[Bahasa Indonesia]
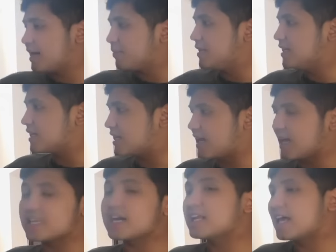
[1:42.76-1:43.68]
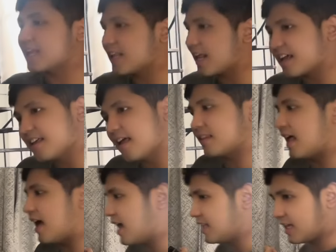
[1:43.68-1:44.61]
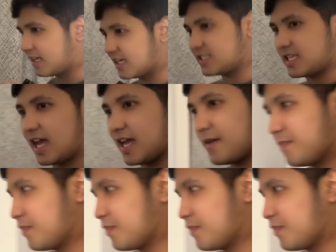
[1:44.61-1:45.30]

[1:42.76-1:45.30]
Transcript: yang benar ya, jangan lari dari kenyataan ya guys ya.